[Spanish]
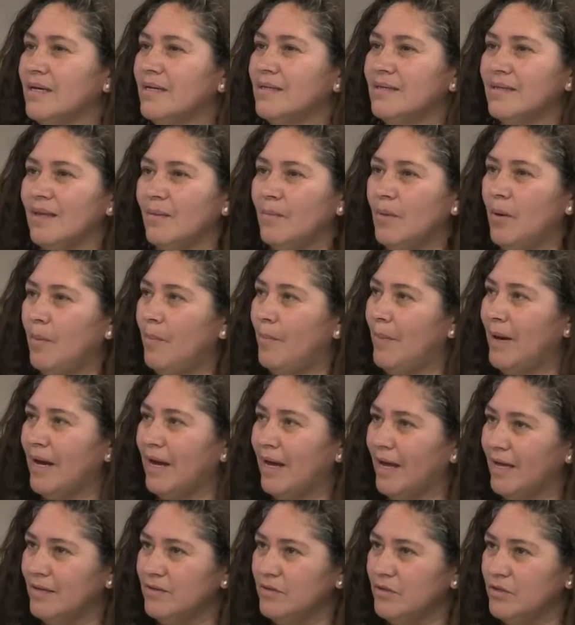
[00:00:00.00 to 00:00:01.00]
estamos
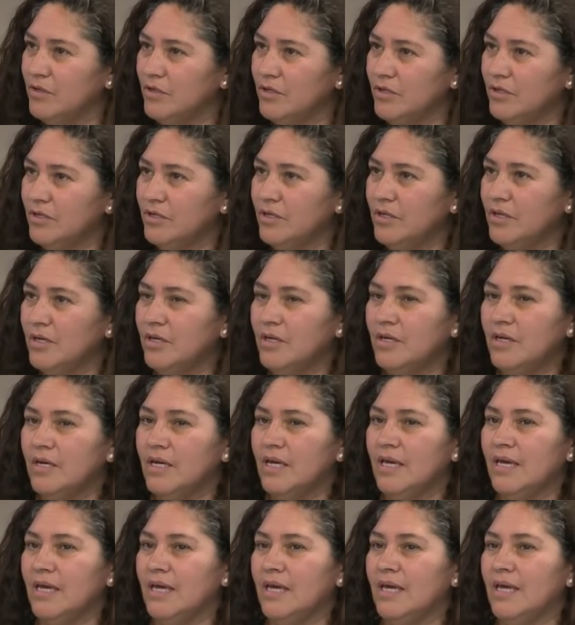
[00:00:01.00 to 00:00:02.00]
pagando
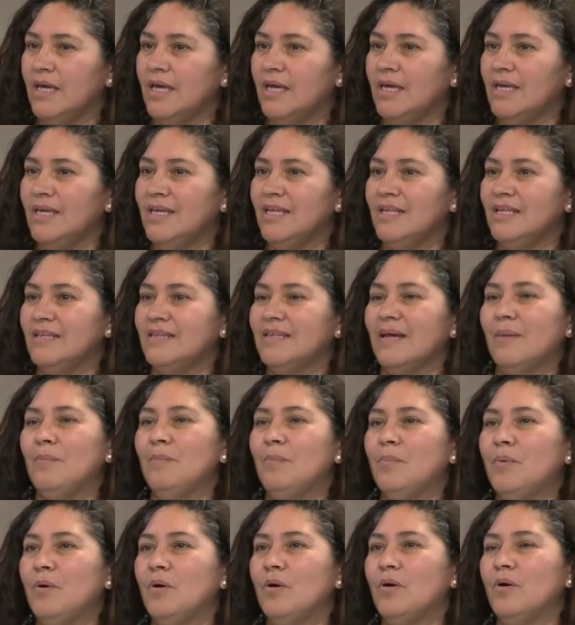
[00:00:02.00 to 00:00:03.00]
eh, y
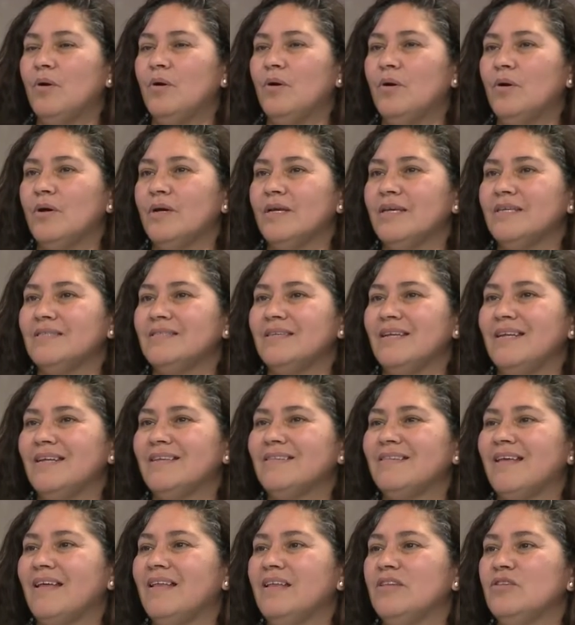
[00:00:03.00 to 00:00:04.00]
tampoco eh, se le
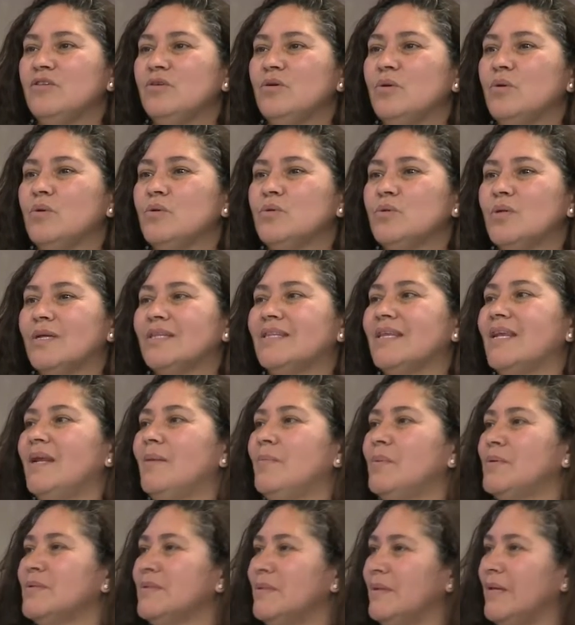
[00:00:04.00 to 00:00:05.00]
está dando incluso hasta
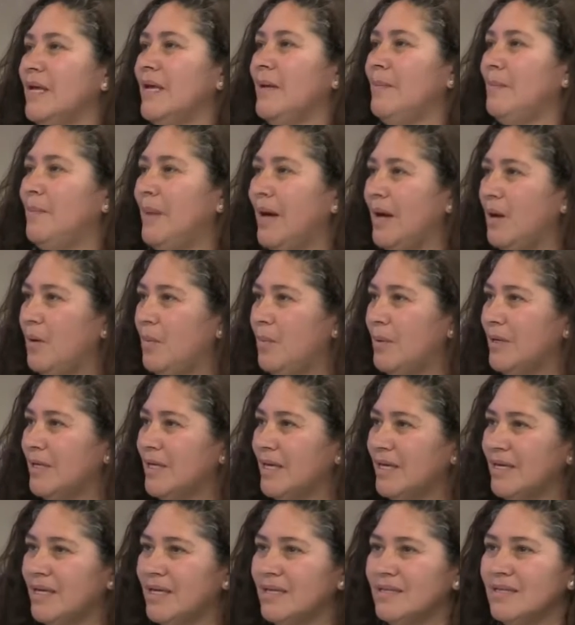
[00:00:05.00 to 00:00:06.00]
la posibilidad de pago,
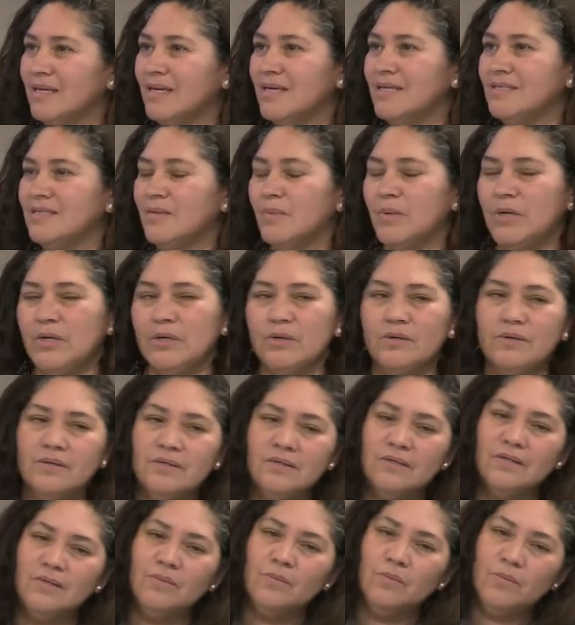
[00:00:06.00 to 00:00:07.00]
porque hay gente que dice, bueno,
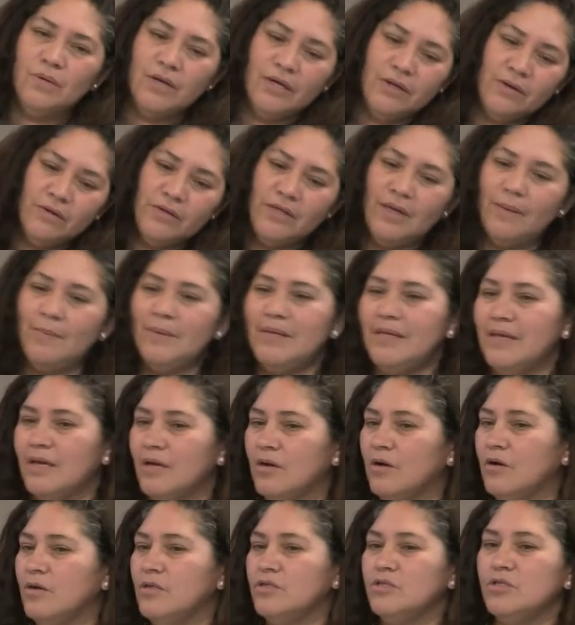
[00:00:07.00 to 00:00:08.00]
bueno, ya me
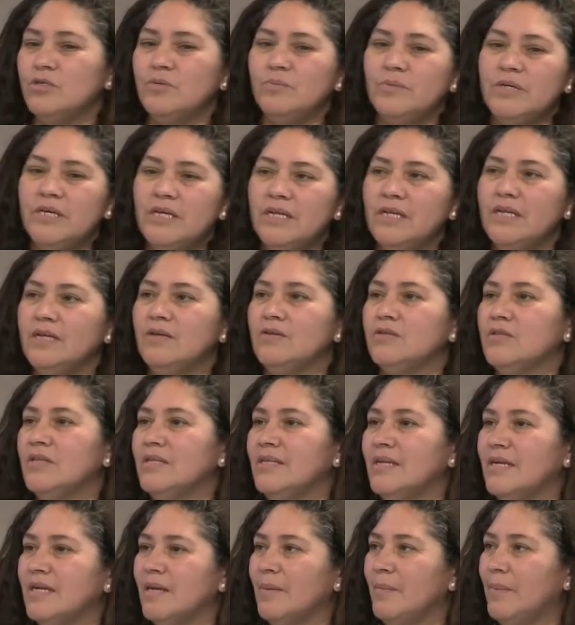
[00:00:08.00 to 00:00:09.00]
llegó 8 mil y lo
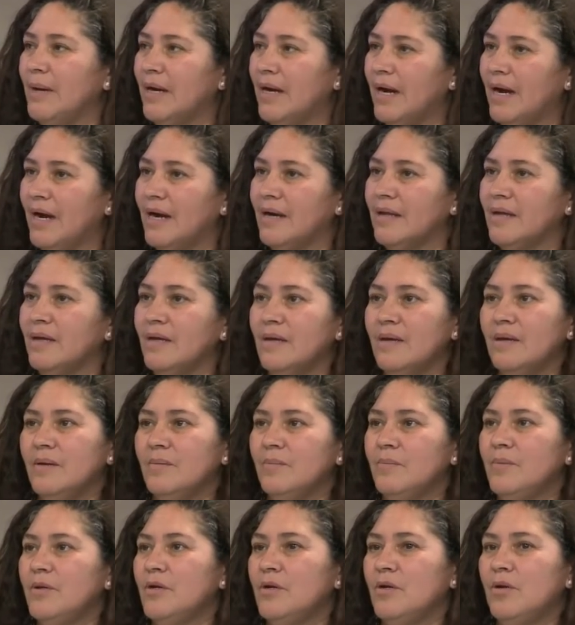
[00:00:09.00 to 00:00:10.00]
tendré que pagar,
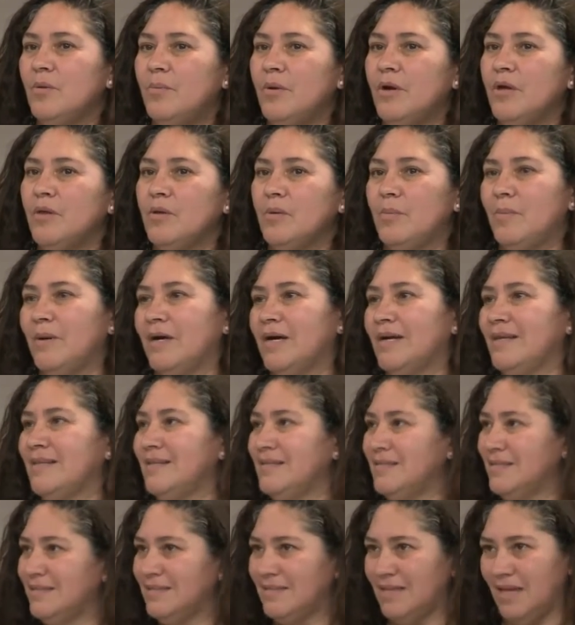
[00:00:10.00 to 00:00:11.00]
pero no puedo pagar
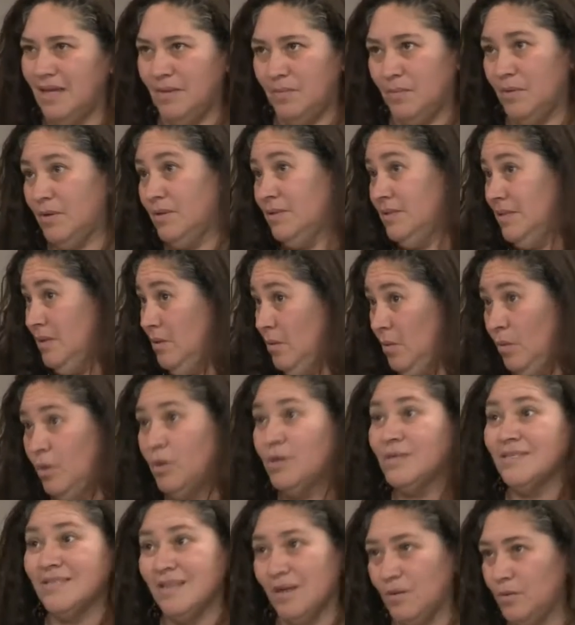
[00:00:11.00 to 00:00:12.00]
16 porque
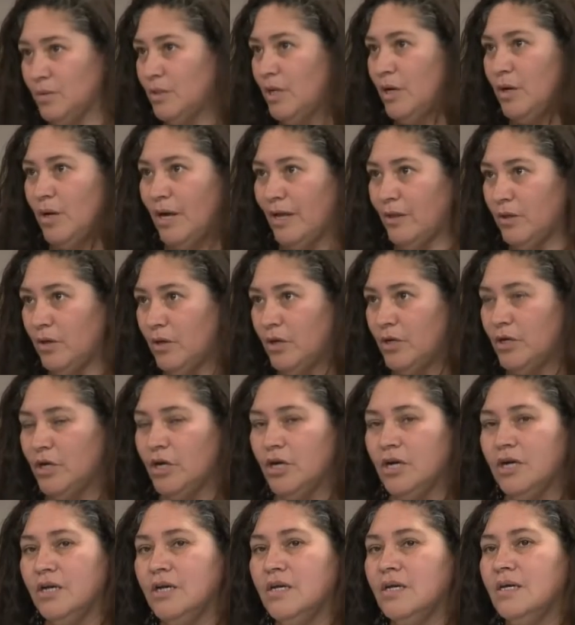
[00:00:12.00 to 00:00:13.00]
seguro que se le juntaron las dos,
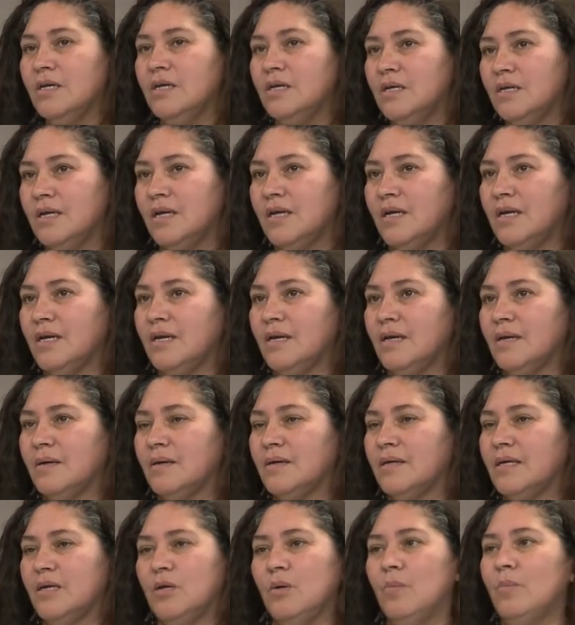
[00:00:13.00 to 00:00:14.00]
¿no?
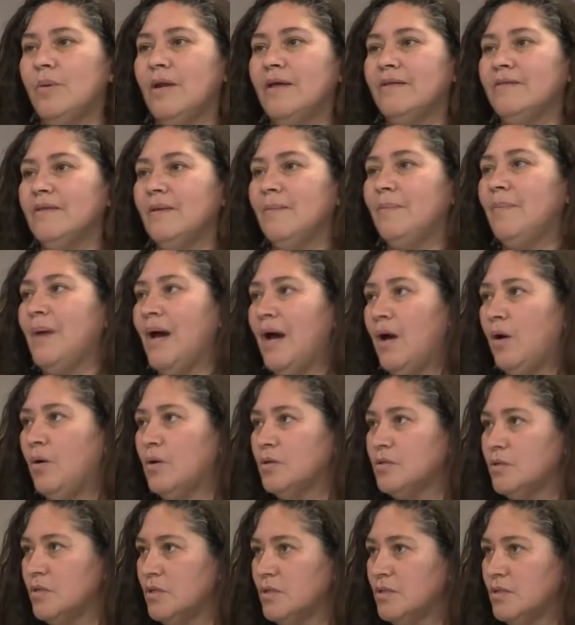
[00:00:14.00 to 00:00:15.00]
Eh, quiero un plan de
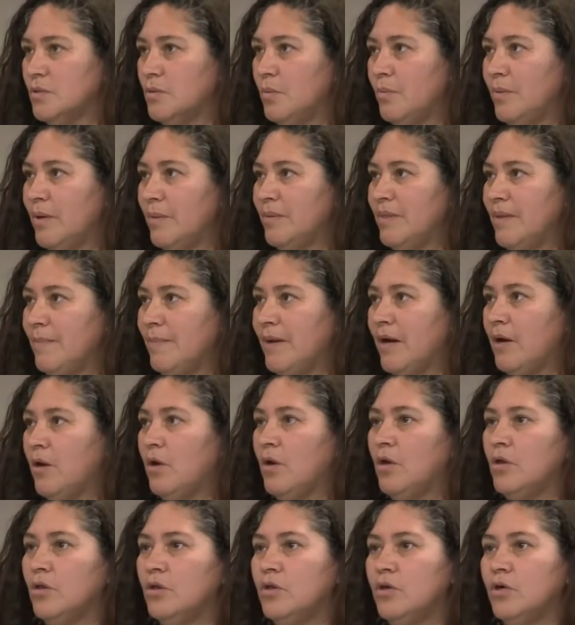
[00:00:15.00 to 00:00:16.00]
pago, solicito un plan de
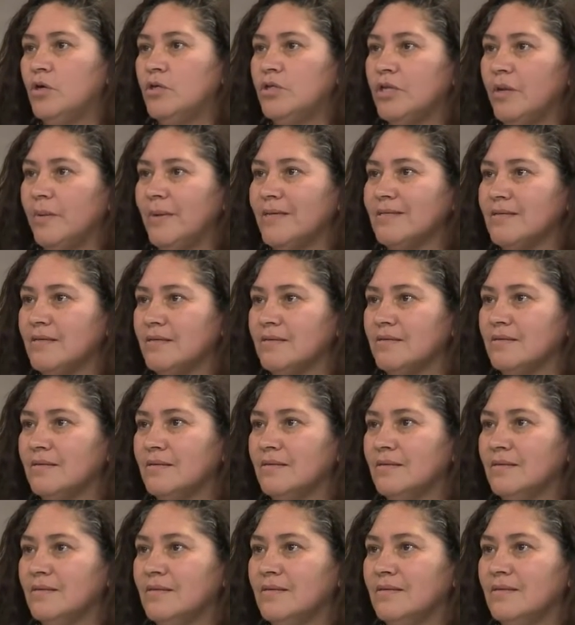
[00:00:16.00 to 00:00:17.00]
pago, dos o tres veces.
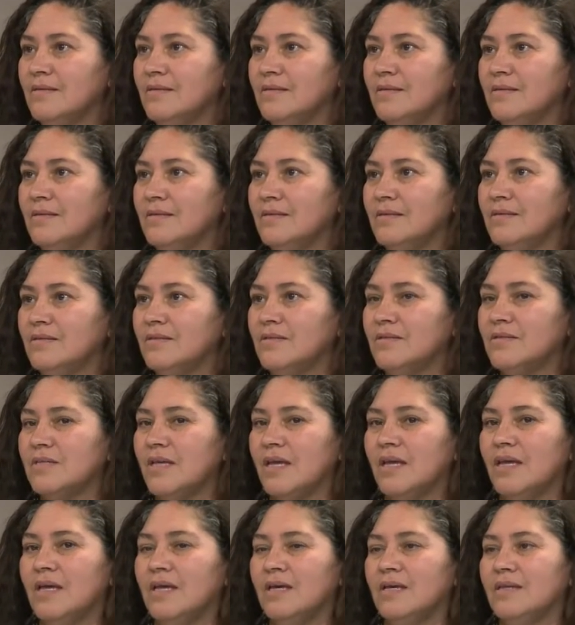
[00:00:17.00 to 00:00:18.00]
Claro.
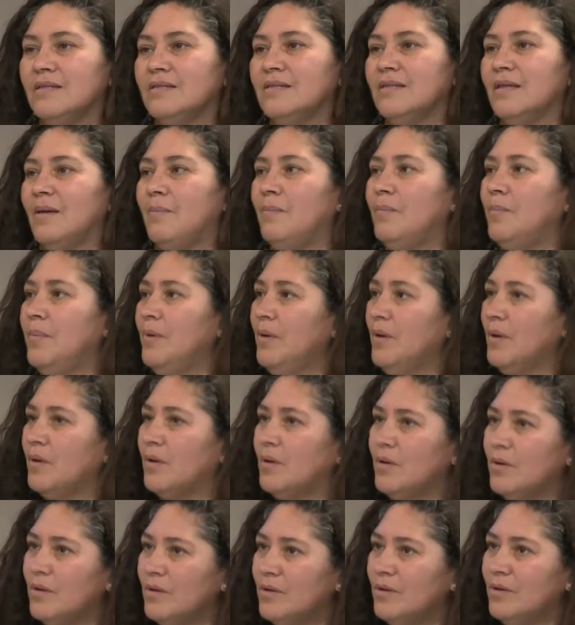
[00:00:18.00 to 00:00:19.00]
Entonces,
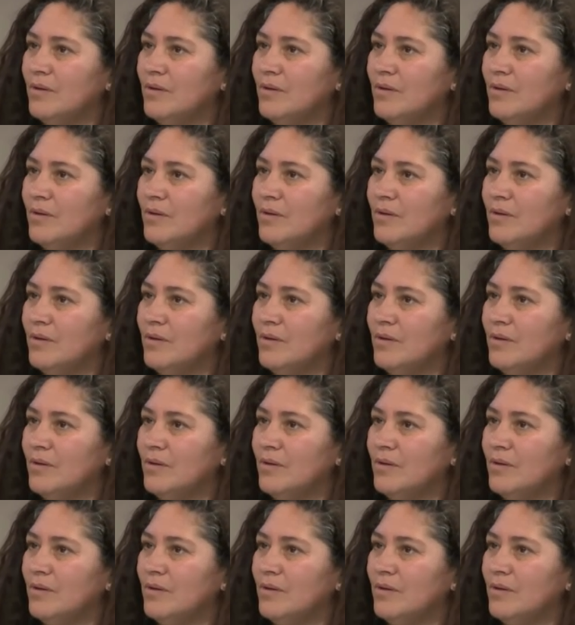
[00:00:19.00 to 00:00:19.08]
tampoco.